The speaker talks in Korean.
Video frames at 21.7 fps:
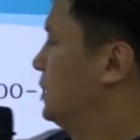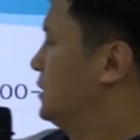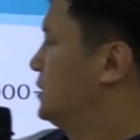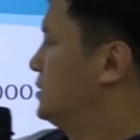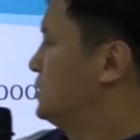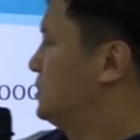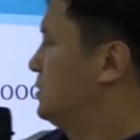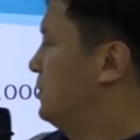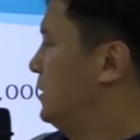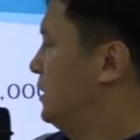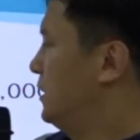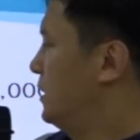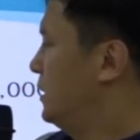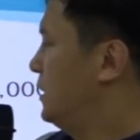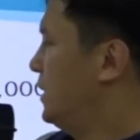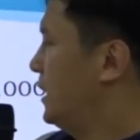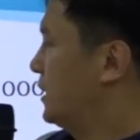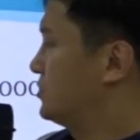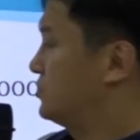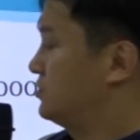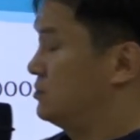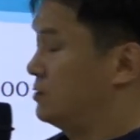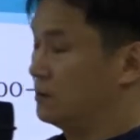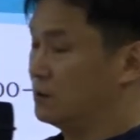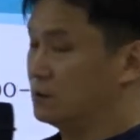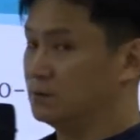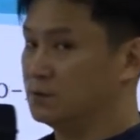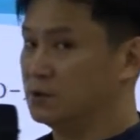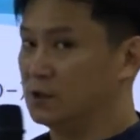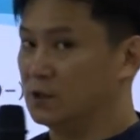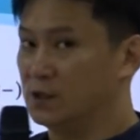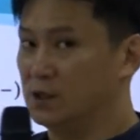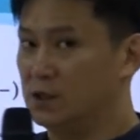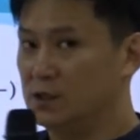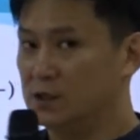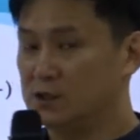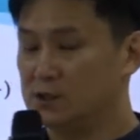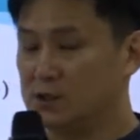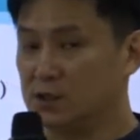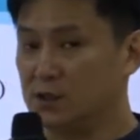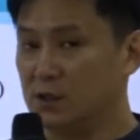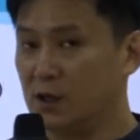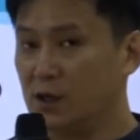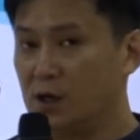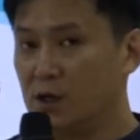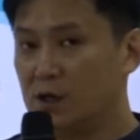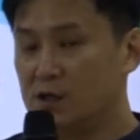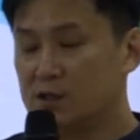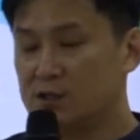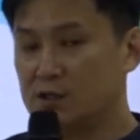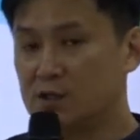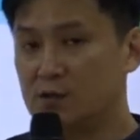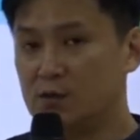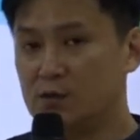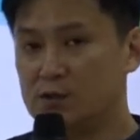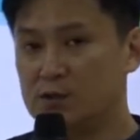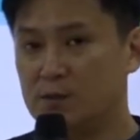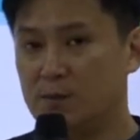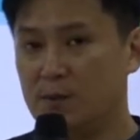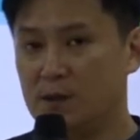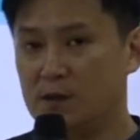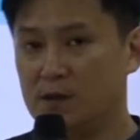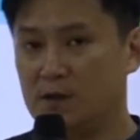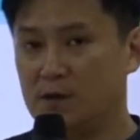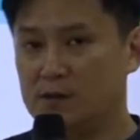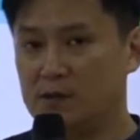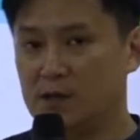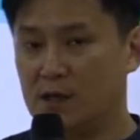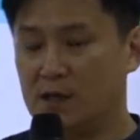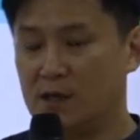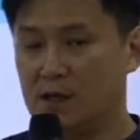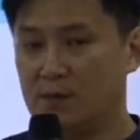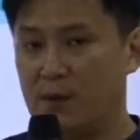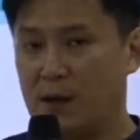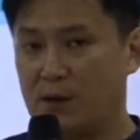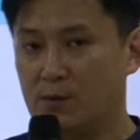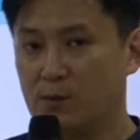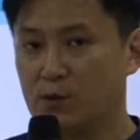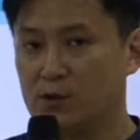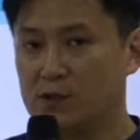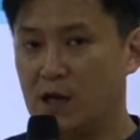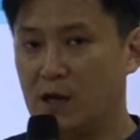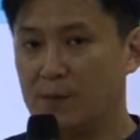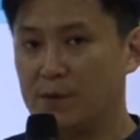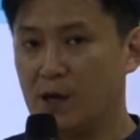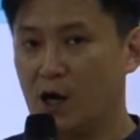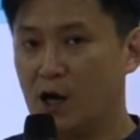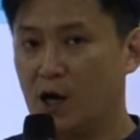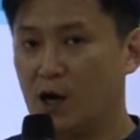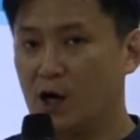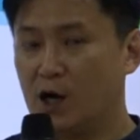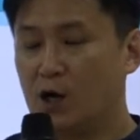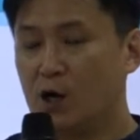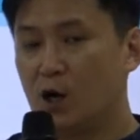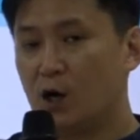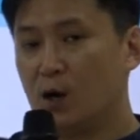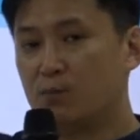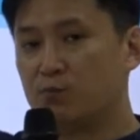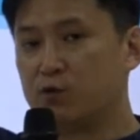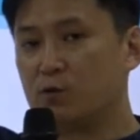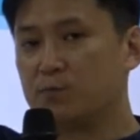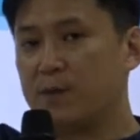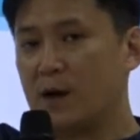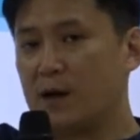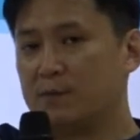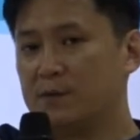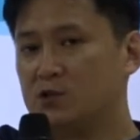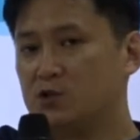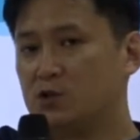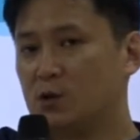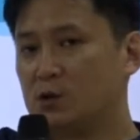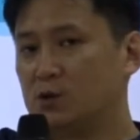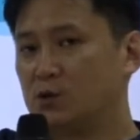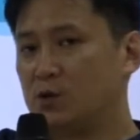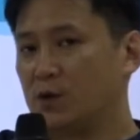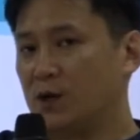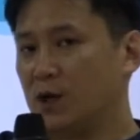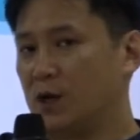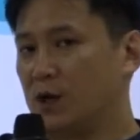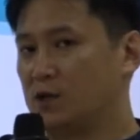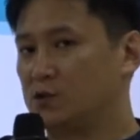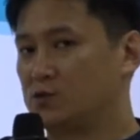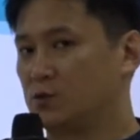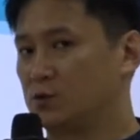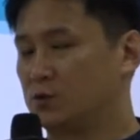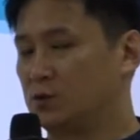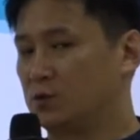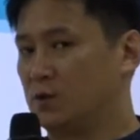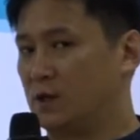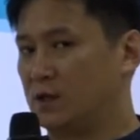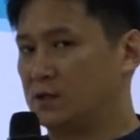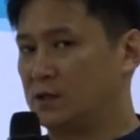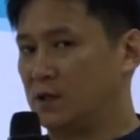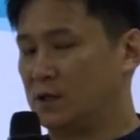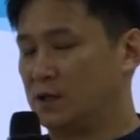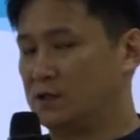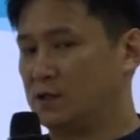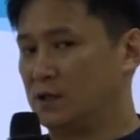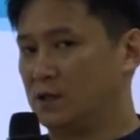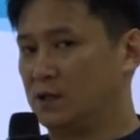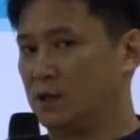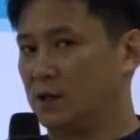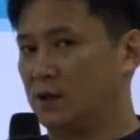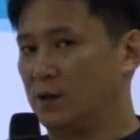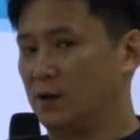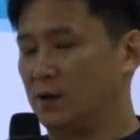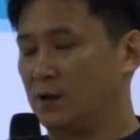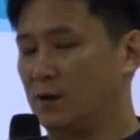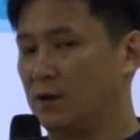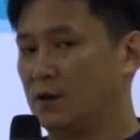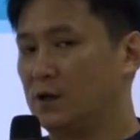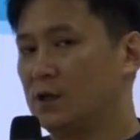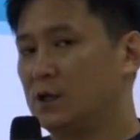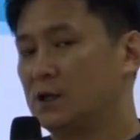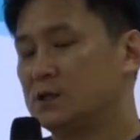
시베리아는 아시죠, 여러분들? 즉, 스키토 시베리언이라는 게 바로 뭐냐면 북방민족을 통해 가지고 들어왔다는 얘기예요.